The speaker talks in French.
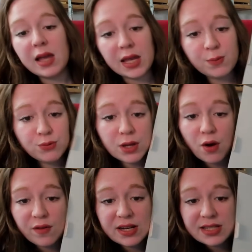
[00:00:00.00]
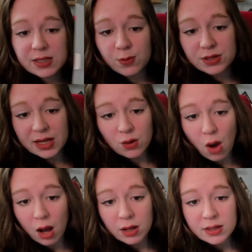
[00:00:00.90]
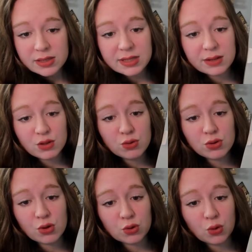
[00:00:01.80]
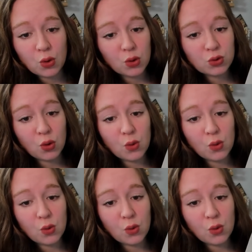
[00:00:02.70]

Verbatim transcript: et puis on va les exposer, quoi. C'est juste trop trop